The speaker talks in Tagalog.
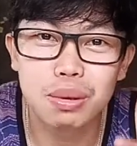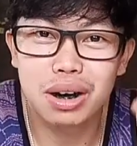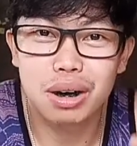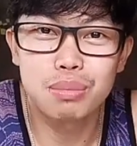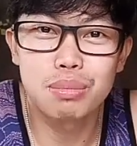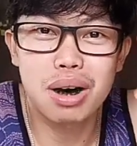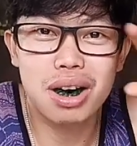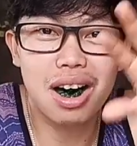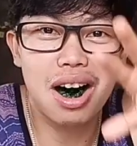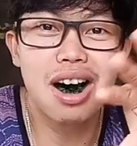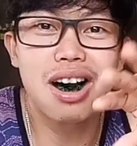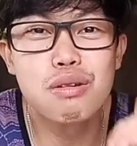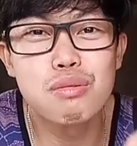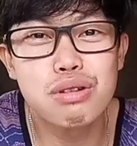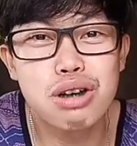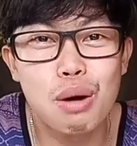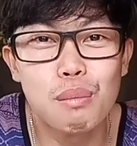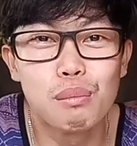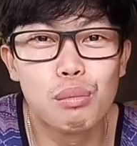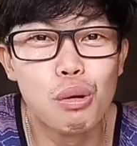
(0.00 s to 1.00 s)
para
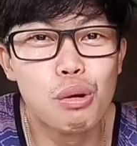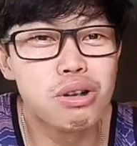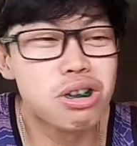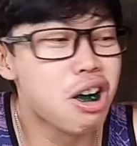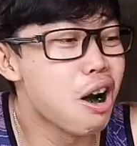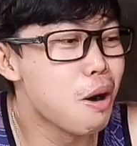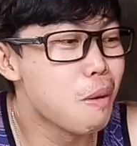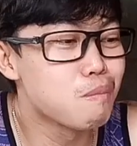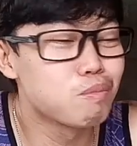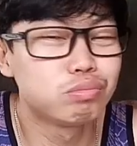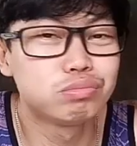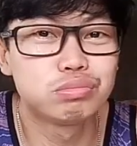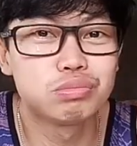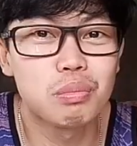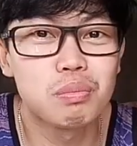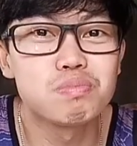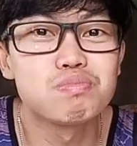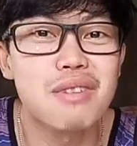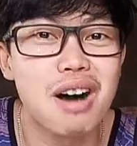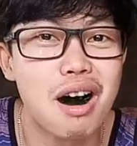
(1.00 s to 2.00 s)
makain ng buti.
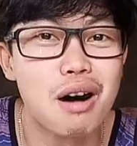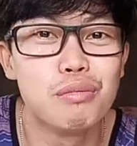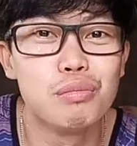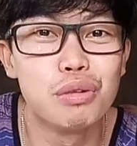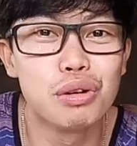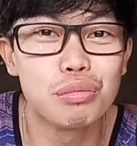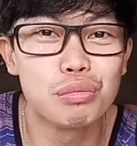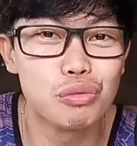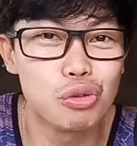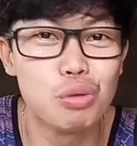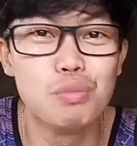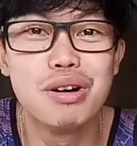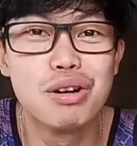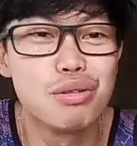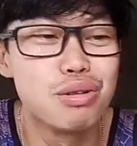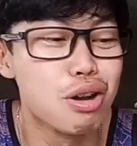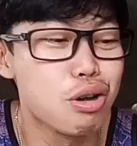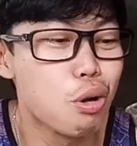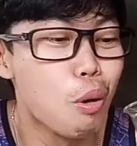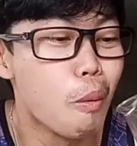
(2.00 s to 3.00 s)
Kanon,
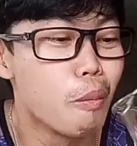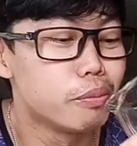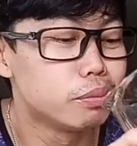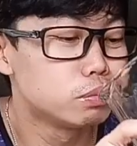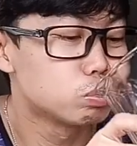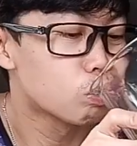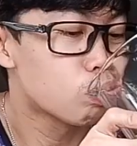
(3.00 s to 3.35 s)
kumayon ito.